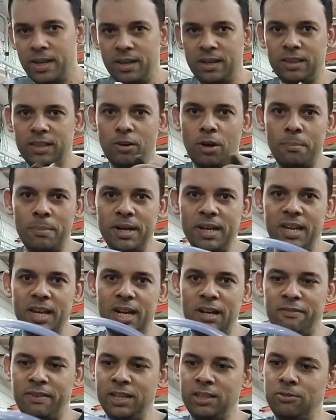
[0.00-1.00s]
Então a
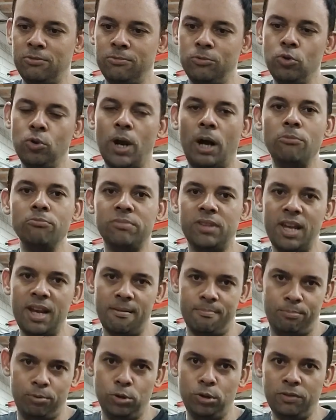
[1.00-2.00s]
mangueira vai durar um
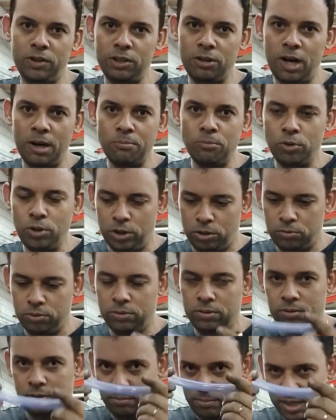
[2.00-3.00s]
tempo, não vai durar muito,
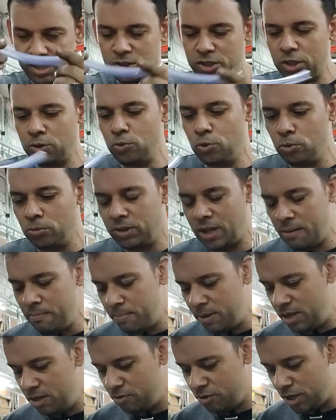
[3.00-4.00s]
mas já dura um
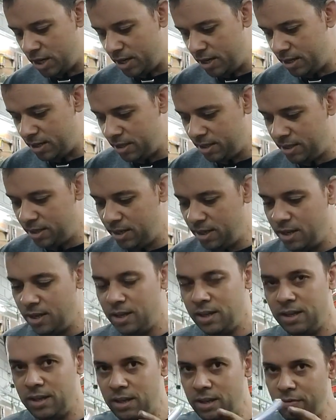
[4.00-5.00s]
tempinho já.
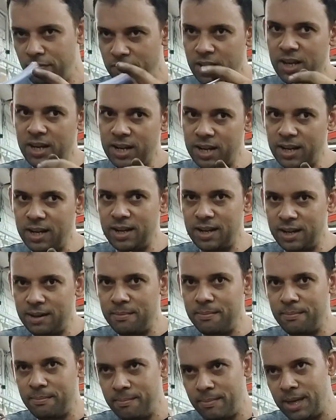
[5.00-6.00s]
E fica
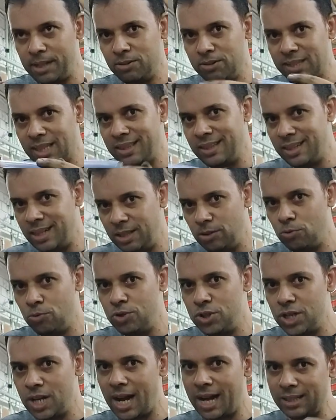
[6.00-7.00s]
menos atrito
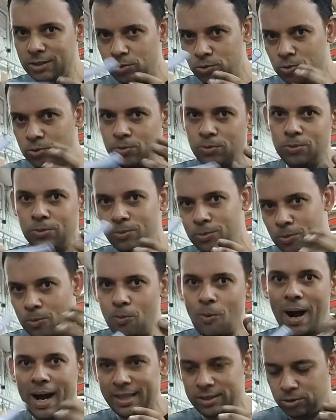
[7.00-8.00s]
de aço
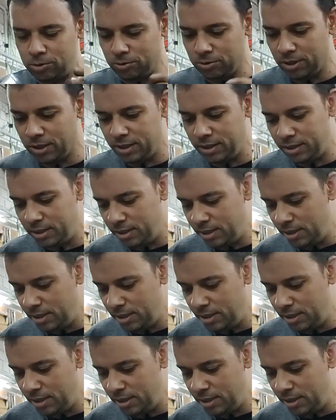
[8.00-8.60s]
com aço, né?